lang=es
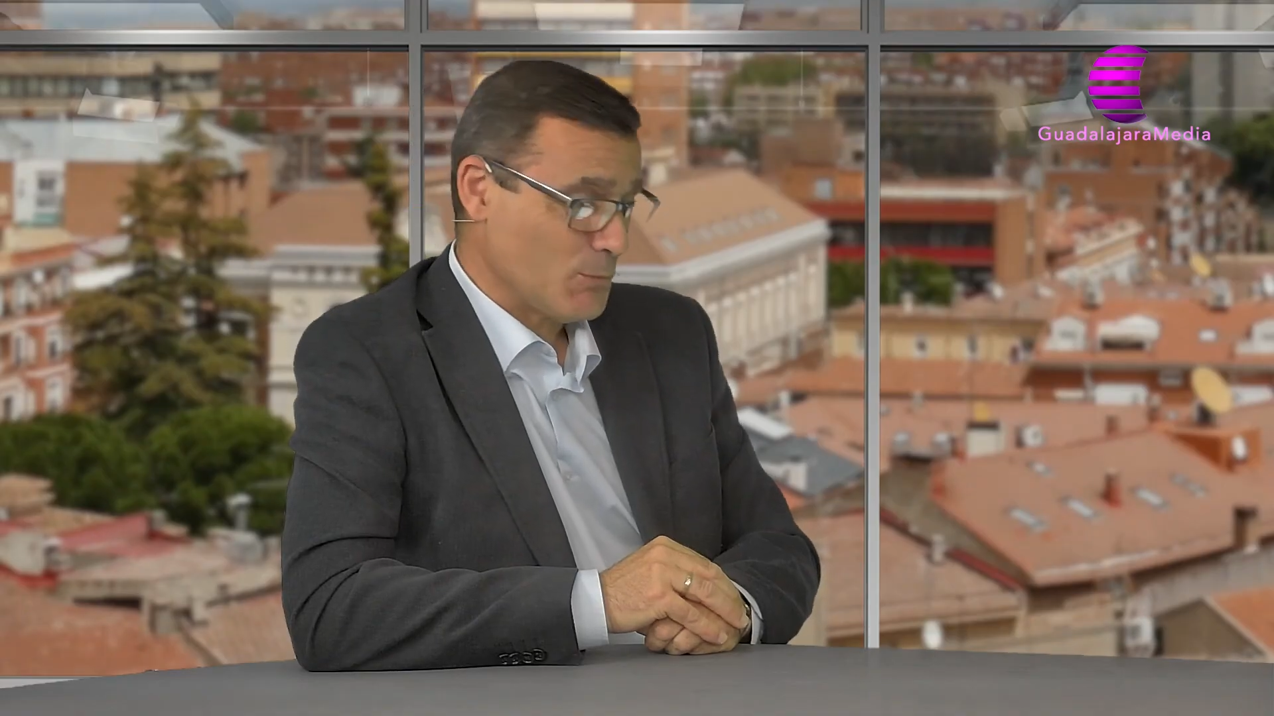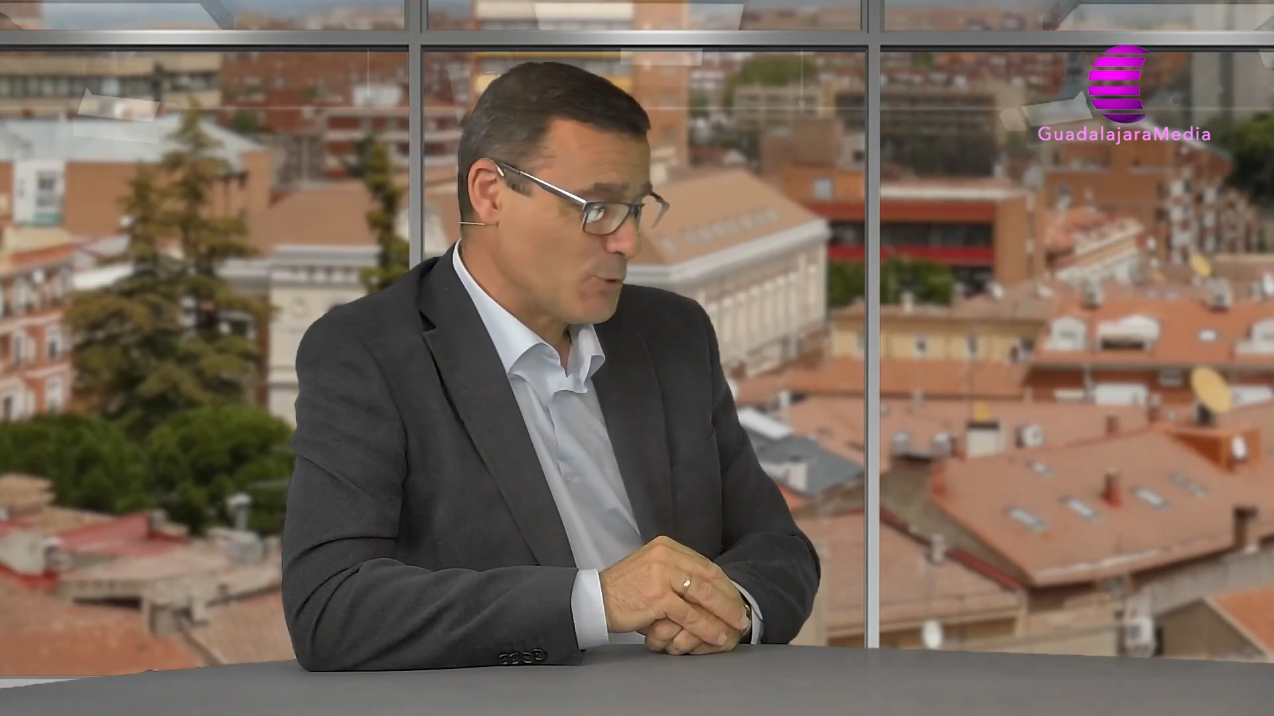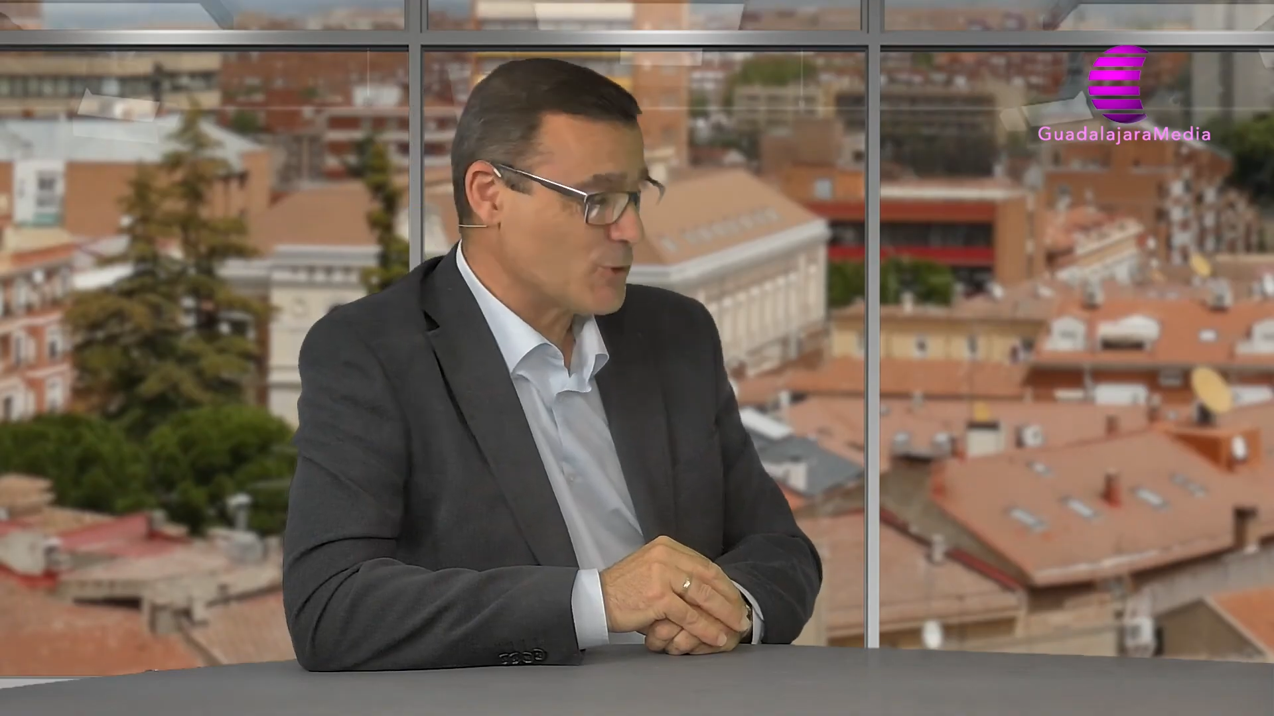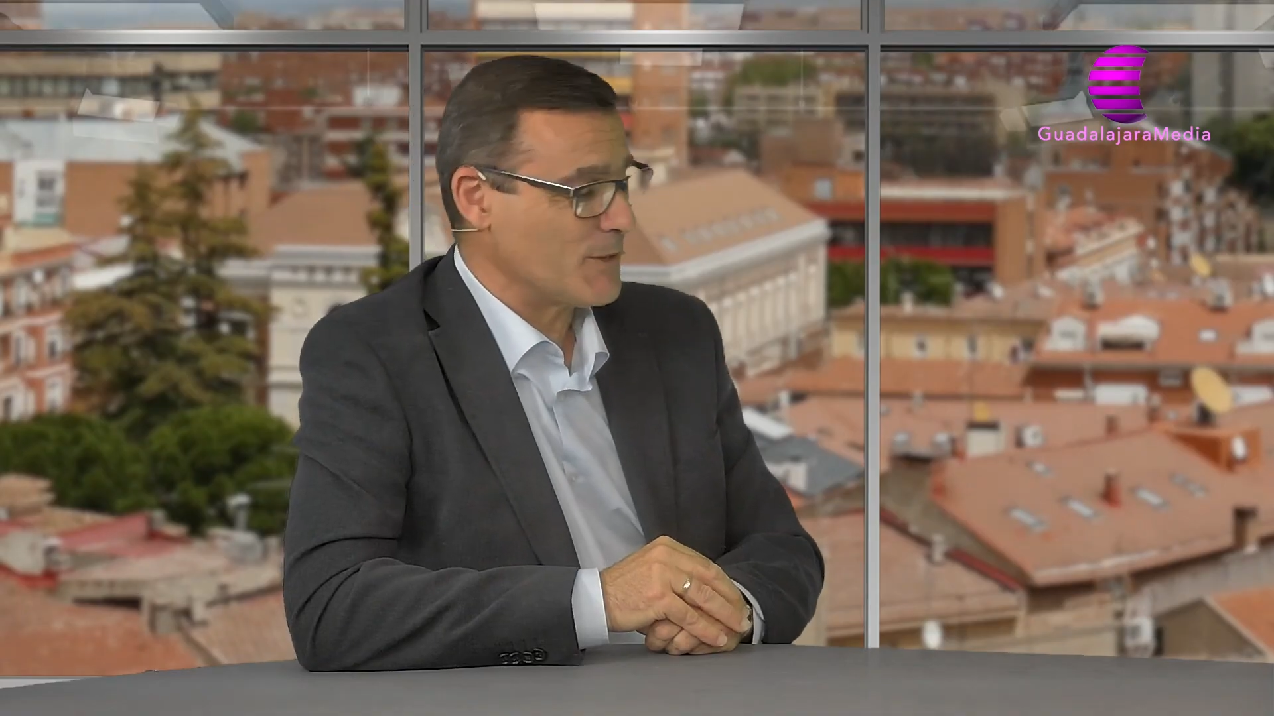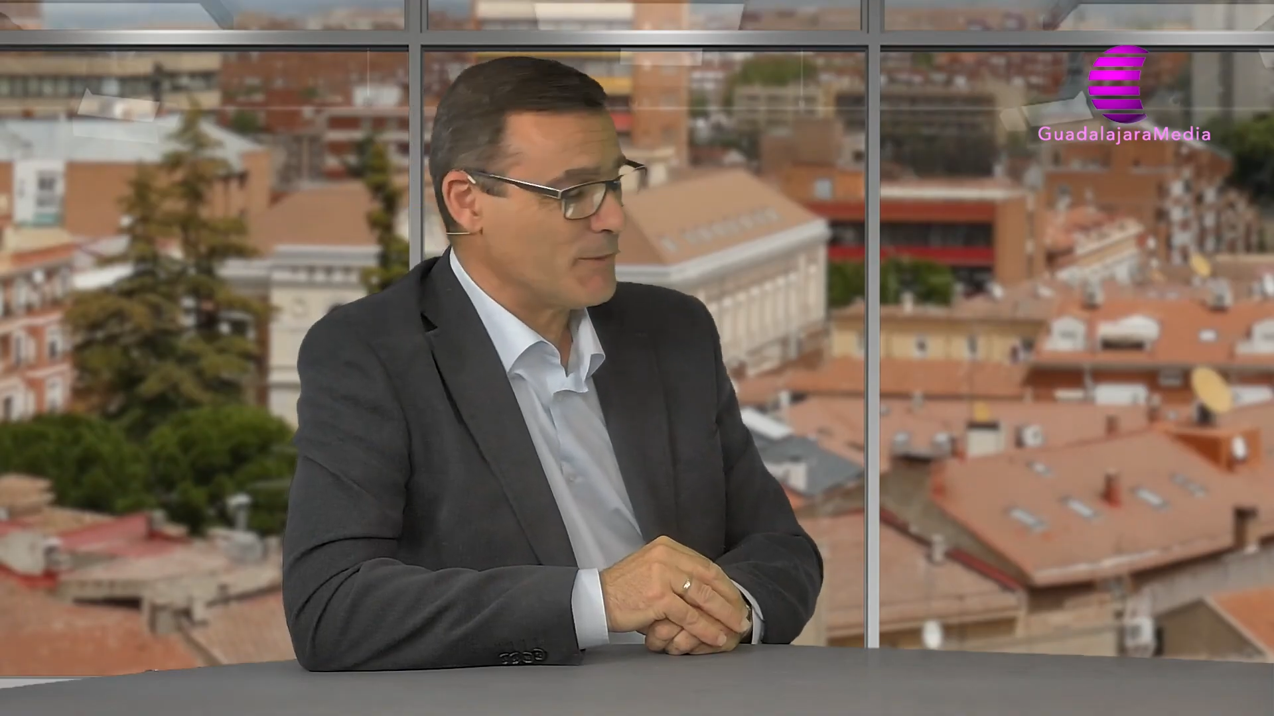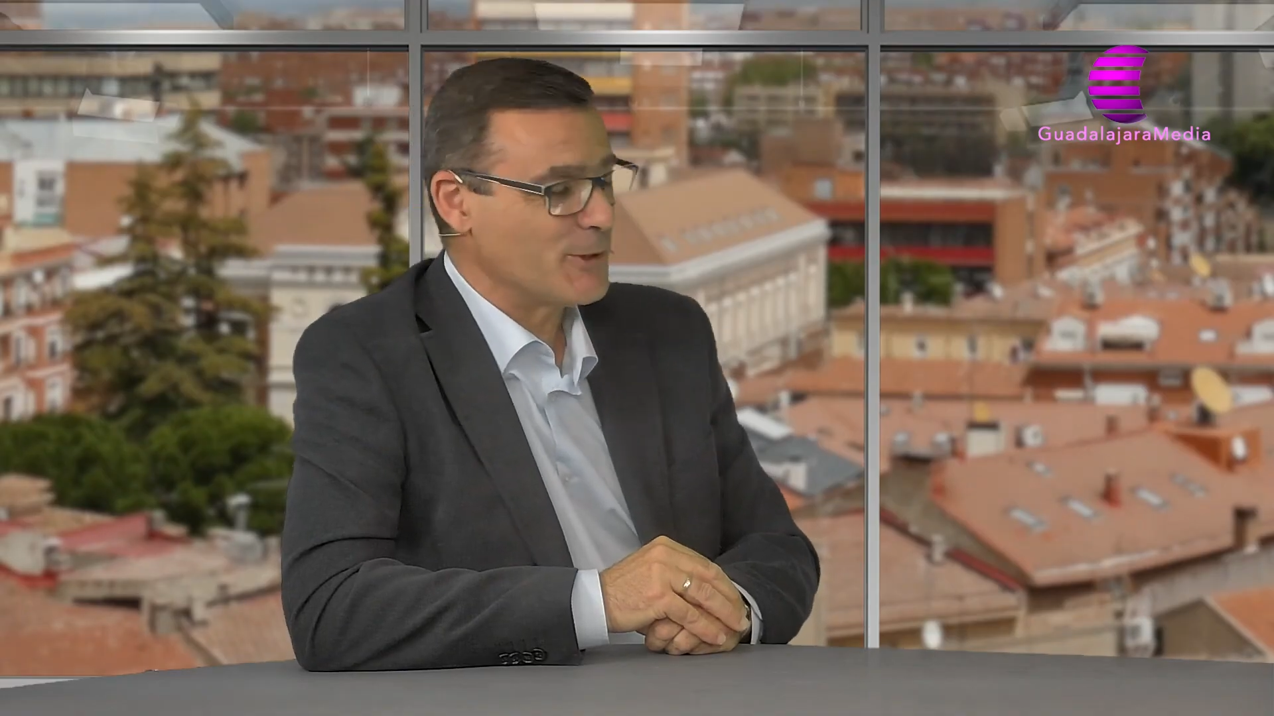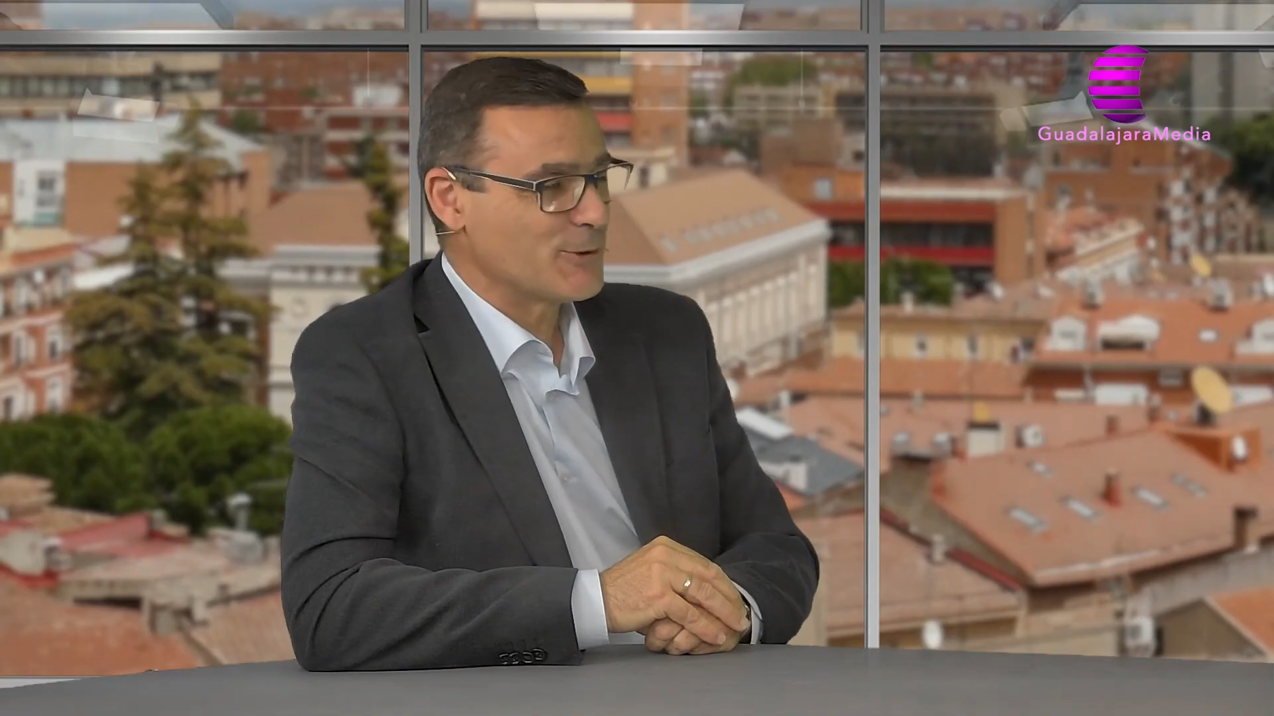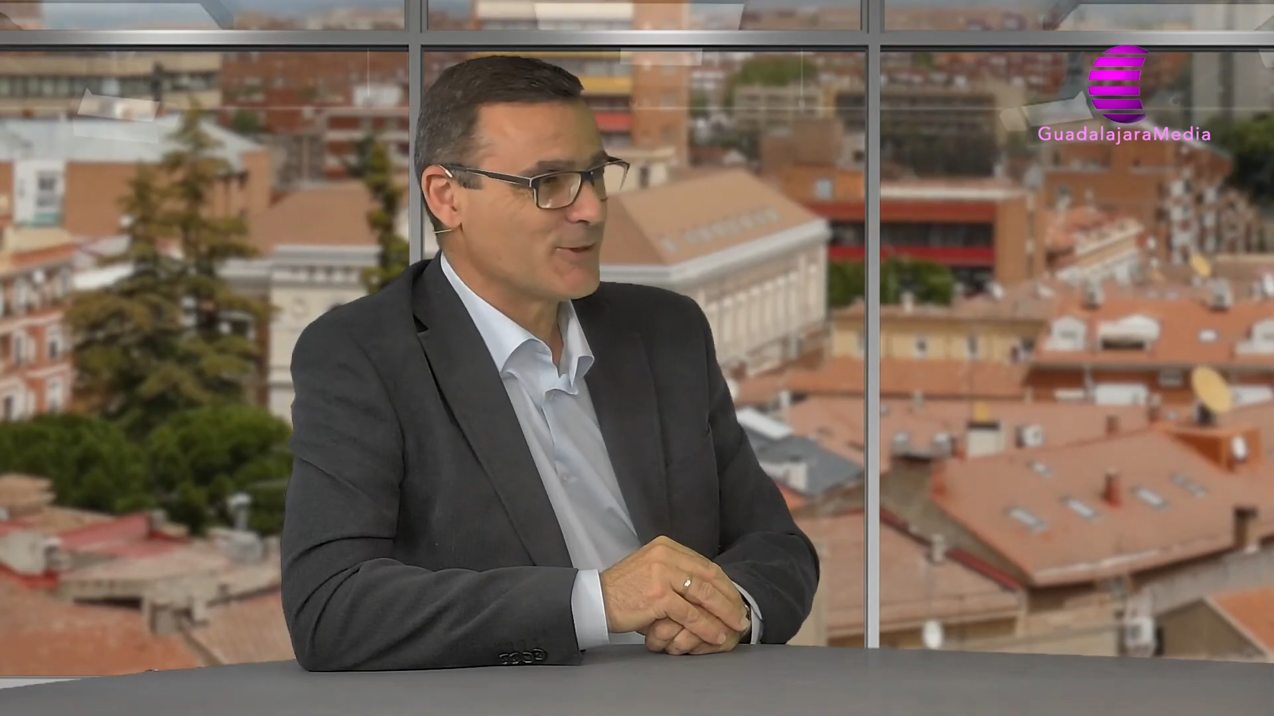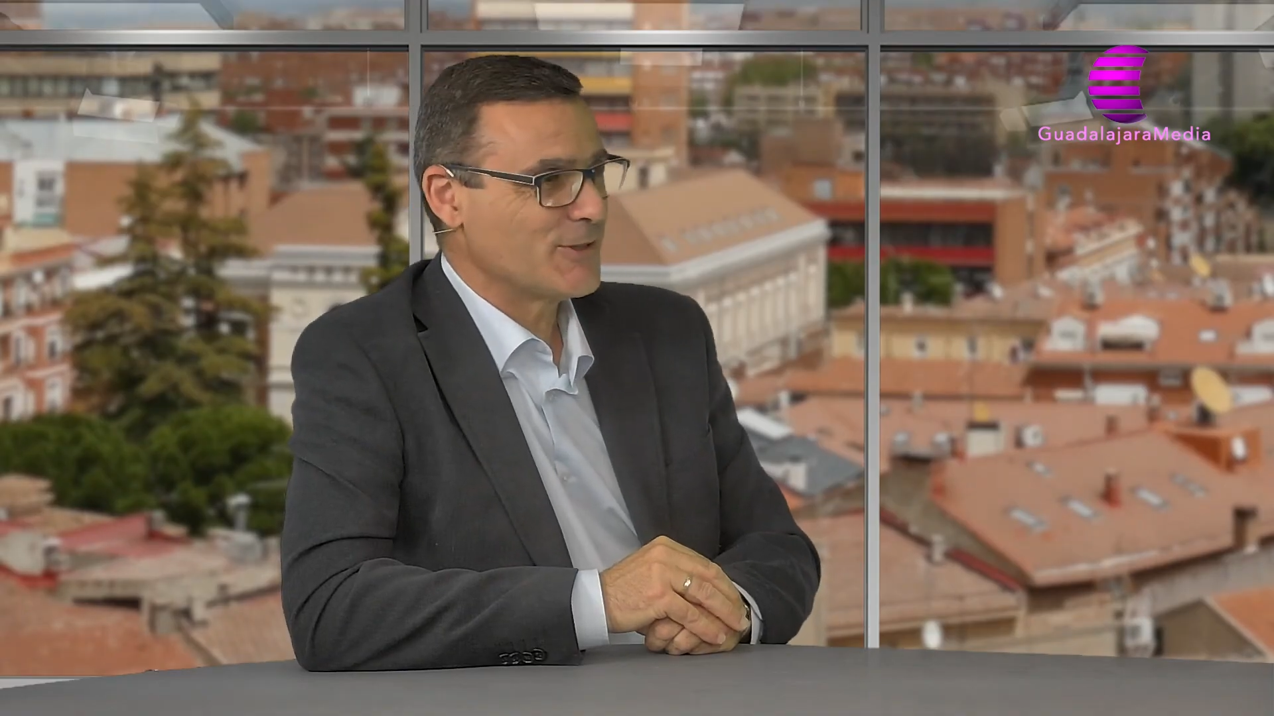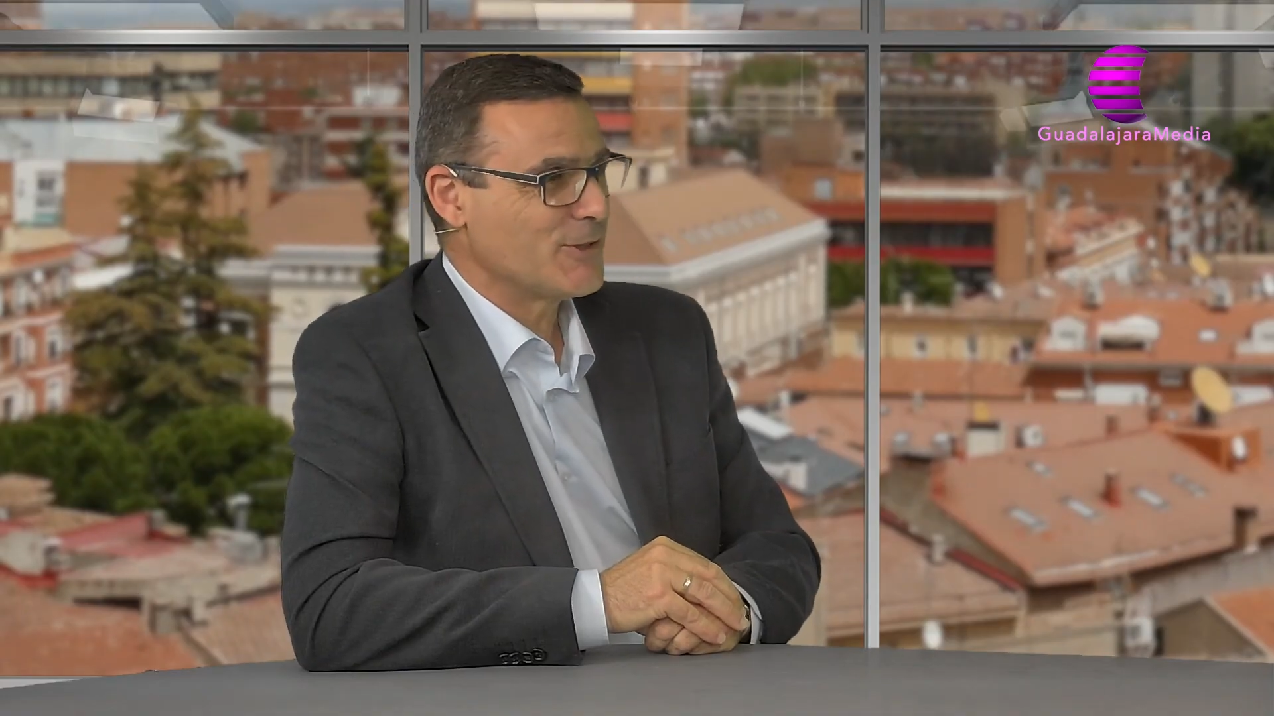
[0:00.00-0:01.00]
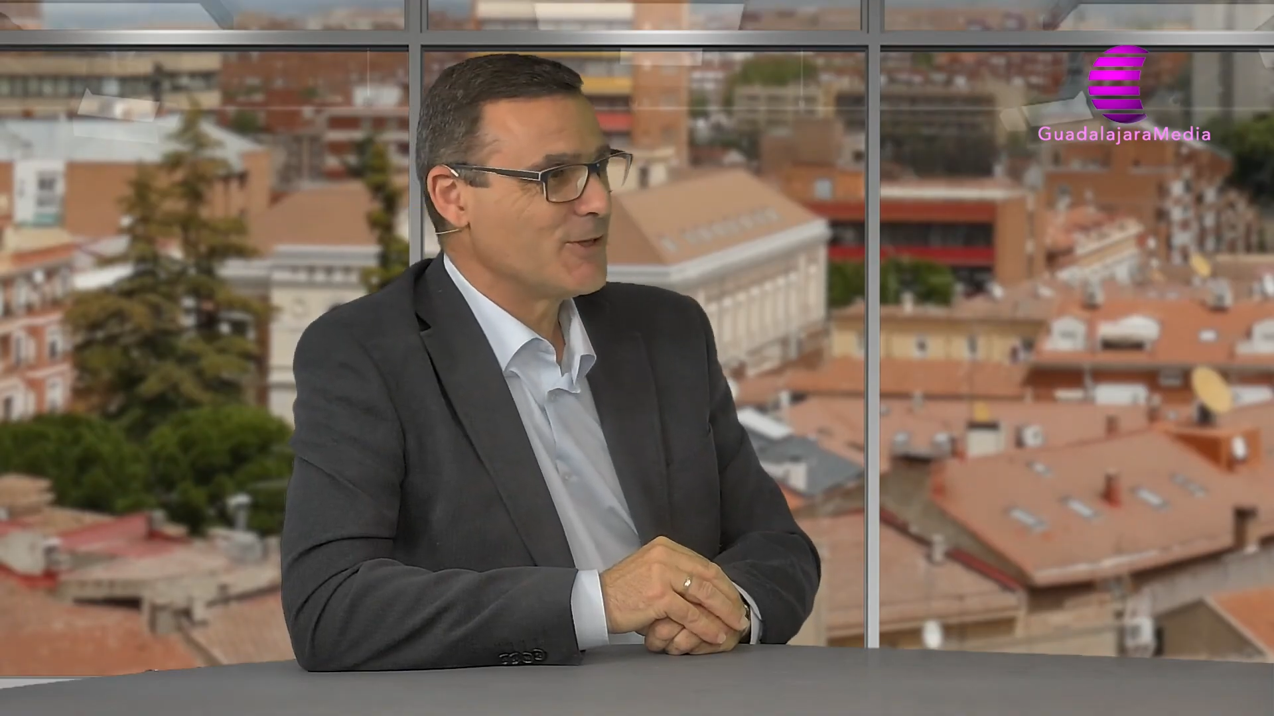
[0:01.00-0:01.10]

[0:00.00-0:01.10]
muchos amigos.